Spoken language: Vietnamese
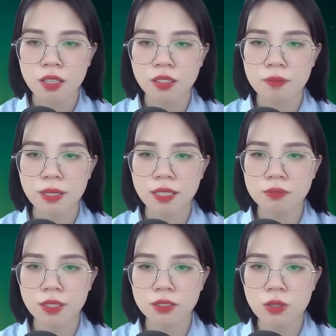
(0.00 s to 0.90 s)
Thẩm Đình
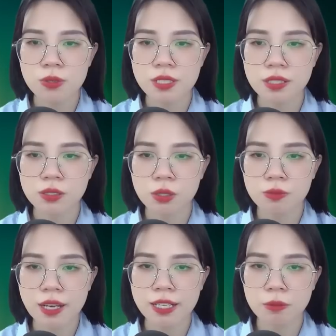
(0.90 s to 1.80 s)
vẫn ngồi trên
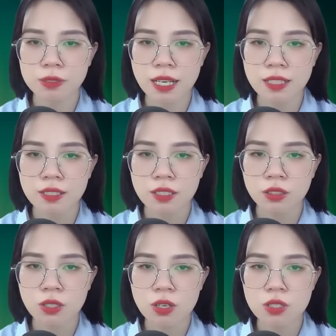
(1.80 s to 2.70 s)
sofa đọc sách,
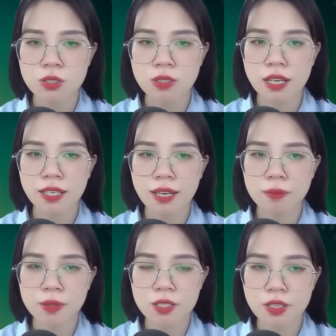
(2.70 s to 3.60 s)
tôi có chút lấy
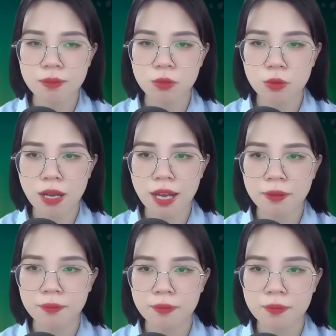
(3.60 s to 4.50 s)
lòng đưa cho anh một quả.
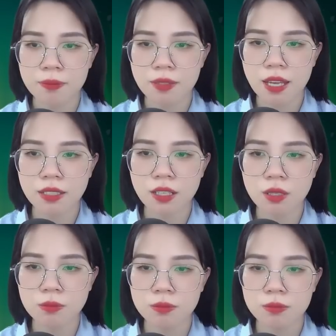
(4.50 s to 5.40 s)
Ăn
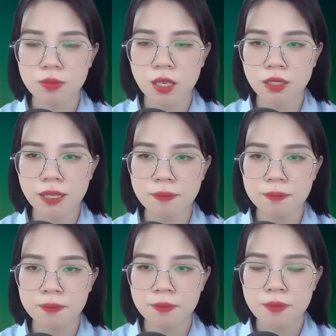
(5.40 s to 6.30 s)
không? Ngọt lắm.
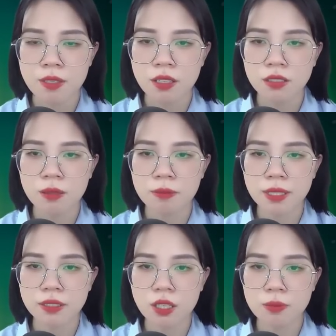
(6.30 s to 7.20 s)
Thẩm
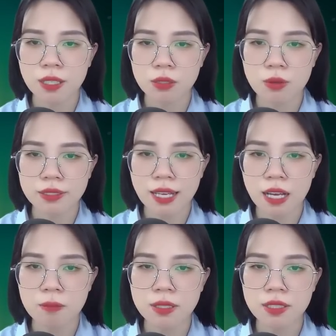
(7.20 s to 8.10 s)
Đình không nhận quả
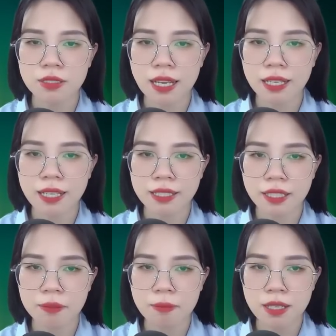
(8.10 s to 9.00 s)
táo mà đưa tay đẩy
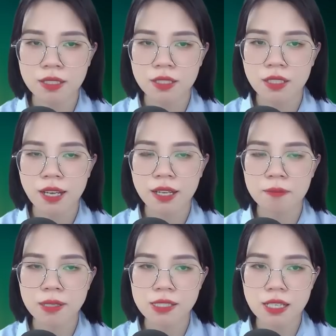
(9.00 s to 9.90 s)
kính mắt,
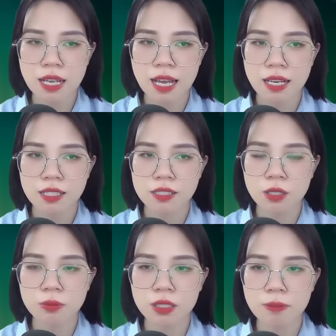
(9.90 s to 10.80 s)
ánh mắt rất lạ,
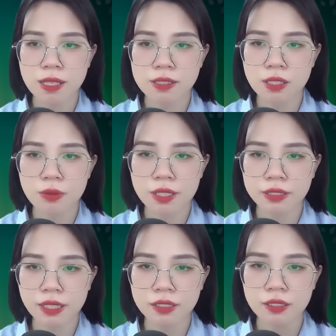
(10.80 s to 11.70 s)
giống như biển sâu yên
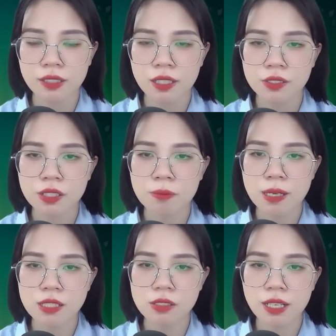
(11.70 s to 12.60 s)
tĩnh, nhưng
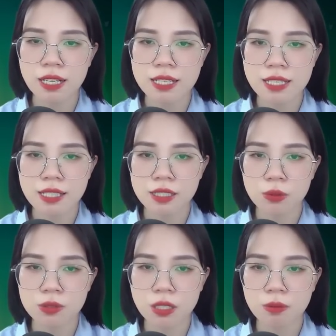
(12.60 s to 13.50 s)
bên dưới lại che
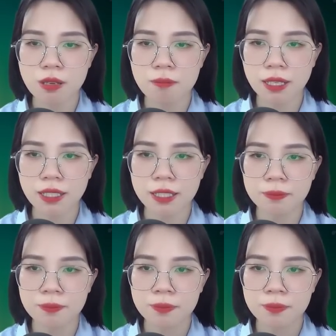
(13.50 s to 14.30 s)
giấu sóng ngầm mãnh liệt.